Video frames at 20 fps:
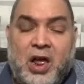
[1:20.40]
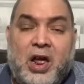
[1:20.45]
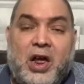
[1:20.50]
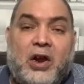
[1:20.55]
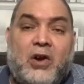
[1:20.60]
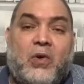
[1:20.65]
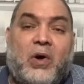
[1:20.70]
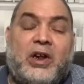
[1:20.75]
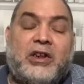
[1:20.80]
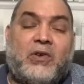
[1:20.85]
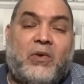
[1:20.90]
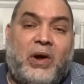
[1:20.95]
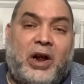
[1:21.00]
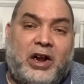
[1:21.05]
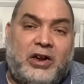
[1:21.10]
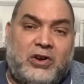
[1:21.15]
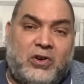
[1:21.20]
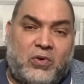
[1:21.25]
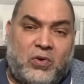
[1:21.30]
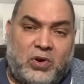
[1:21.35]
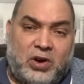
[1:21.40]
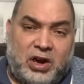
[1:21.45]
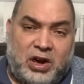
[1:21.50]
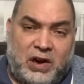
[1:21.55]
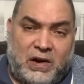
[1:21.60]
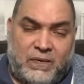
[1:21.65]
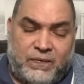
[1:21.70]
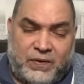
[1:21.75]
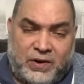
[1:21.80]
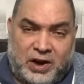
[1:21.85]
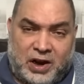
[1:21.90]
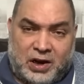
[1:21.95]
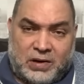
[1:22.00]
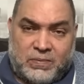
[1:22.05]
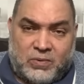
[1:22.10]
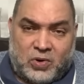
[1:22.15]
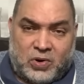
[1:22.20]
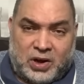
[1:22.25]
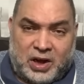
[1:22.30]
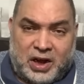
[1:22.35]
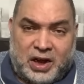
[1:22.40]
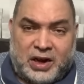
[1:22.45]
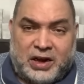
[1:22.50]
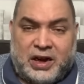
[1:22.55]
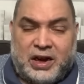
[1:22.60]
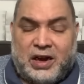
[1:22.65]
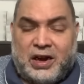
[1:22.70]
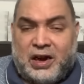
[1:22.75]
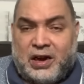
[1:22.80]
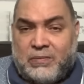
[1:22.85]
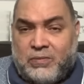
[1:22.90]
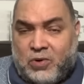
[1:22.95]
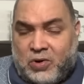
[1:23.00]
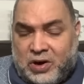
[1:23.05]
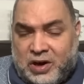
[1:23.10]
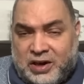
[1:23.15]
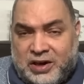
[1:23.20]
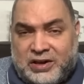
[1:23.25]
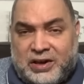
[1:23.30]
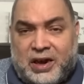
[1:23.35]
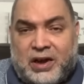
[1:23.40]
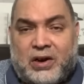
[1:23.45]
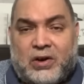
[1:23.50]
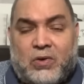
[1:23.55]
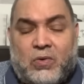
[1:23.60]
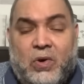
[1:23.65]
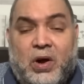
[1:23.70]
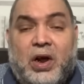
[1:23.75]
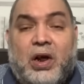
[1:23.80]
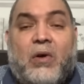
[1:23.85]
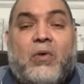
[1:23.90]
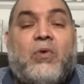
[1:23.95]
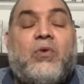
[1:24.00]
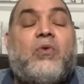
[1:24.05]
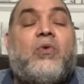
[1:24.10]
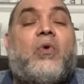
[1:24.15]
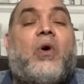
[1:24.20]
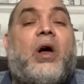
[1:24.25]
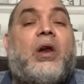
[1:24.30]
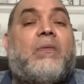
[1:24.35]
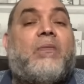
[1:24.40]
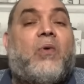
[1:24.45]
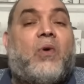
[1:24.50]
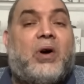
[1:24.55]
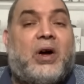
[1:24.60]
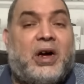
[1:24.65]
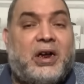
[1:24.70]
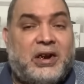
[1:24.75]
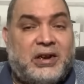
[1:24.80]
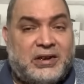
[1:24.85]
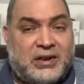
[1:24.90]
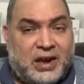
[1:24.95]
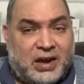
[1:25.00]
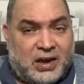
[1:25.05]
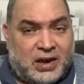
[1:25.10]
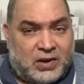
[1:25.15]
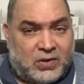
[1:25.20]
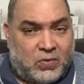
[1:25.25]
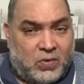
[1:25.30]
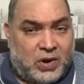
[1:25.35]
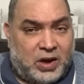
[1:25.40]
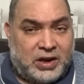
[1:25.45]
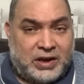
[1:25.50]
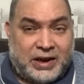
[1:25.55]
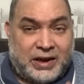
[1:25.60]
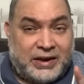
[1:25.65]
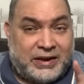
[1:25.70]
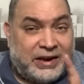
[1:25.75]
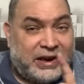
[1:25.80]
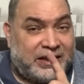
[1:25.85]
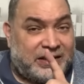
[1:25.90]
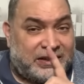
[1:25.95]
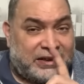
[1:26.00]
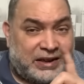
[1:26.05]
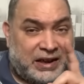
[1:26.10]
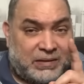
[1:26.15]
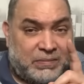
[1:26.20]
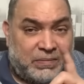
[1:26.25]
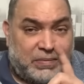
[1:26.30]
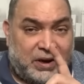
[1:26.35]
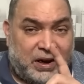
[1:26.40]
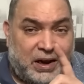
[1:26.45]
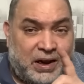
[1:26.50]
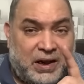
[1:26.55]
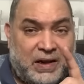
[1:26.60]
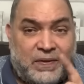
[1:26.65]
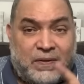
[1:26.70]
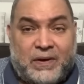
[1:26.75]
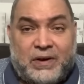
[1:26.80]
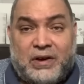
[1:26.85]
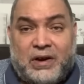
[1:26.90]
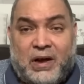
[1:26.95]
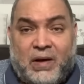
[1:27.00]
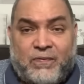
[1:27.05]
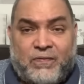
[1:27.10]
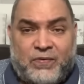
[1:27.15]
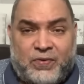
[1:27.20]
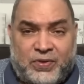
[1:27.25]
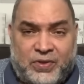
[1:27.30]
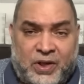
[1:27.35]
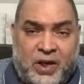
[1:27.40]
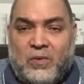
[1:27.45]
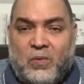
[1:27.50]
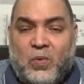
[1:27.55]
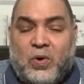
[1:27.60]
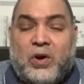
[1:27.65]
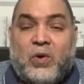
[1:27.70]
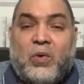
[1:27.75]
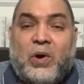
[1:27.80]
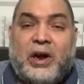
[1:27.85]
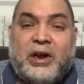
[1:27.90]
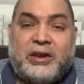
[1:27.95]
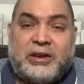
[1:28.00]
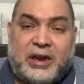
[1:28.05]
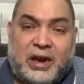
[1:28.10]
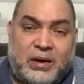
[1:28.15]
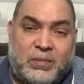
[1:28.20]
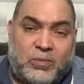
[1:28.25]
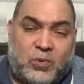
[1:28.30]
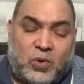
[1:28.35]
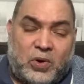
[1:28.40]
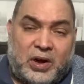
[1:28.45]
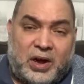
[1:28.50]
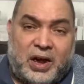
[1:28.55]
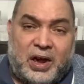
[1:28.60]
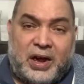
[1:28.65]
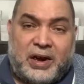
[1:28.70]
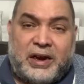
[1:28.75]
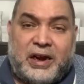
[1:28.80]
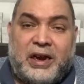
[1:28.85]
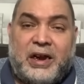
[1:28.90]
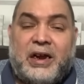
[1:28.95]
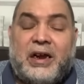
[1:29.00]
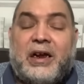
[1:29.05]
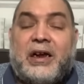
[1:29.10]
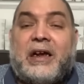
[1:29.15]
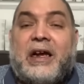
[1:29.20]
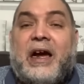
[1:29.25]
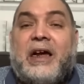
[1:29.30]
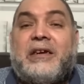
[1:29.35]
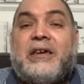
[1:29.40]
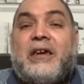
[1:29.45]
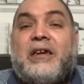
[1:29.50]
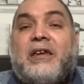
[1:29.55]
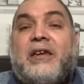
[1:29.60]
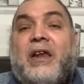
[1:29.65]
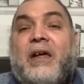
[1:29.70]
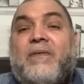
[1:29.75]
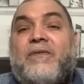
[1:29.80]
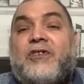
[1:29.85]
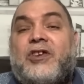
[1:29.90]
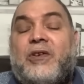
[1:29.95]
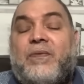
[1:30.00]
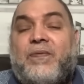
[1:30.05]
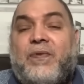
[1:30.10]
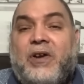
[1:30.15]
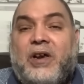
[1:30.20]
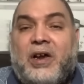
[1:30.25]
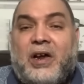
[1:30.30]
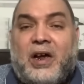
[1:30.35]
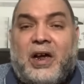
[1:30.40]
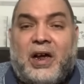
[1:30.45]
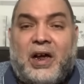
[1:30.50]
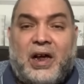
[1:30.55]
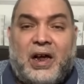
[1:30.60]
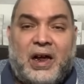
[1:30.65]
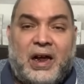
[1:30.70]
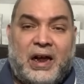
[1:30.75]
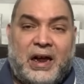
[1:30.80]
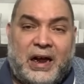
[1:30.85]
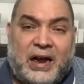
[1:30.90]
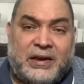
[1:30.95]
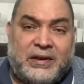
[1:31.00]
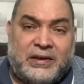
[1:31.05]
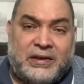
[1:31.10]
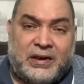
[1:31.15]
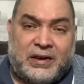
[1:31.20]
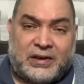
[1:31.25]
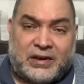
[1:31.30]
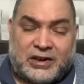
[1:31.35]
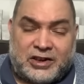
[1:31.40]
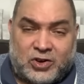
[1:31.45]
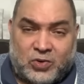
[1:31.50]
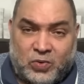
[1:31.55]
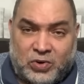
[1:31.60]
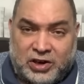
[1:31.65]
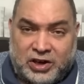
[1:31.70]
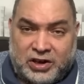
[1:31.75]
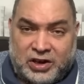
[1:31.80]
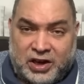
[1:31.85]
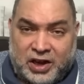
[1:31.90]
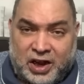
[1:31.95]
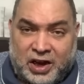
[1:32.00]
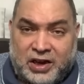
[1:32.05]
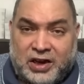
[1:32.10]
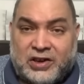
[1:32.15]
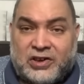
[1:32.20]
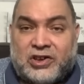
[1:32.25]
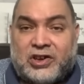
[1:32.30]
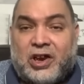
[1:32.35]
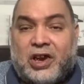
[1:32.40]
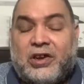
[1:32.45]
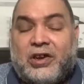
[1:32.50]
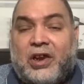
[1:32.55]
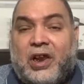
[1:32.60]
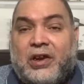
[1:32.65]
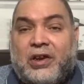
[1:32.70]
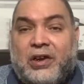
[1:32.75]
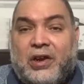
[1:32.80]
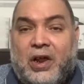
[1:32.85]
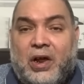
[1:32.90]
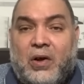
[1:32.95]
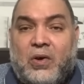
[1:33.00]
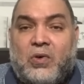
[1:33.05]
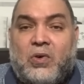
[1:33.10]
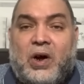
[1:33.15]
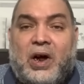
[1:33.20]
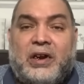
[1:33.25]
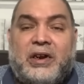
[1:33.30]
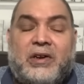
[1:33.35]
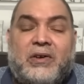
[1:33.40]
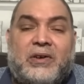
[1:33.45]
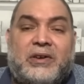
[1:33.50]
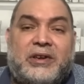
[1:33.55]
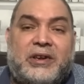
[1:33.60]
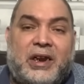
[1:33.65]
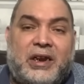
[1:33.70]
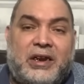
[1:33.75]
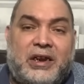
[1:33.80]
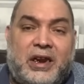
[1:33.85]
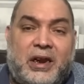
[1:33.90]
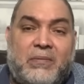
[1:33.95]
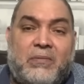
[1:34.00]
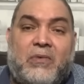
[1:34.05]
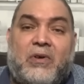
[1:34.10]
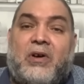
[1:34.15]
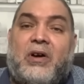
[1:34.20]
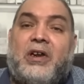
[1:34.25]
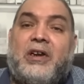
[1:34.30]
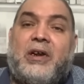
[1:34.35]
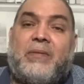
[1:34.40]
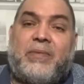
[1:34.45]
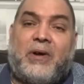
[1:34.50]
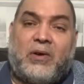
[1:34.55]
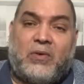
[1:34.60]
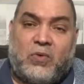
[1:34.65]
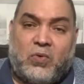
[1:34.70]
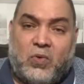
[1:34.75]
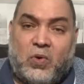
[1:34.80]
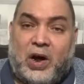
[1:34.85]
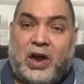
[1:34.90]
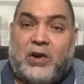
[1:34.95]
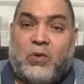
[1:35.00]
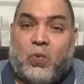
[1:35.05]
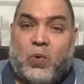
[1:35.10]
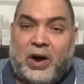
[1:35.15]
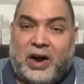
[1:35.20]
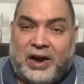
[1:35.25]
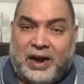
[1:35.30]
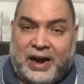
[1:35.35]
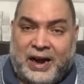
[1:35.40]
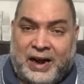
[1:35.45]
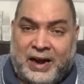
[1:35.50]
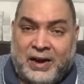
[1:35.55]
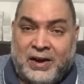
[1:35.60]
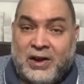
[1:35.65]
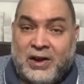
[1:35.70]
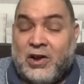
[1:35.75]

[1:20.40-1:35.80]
الوقت واحد يقول لي في البخاري البخاري ذكر رواية أقول له البخاري ذكر رواية ليست بهذا اللفظ ورواية البخاري كان اللفظ فيها أن رسول الله صلى الله عليه وسلم غلبه الوجع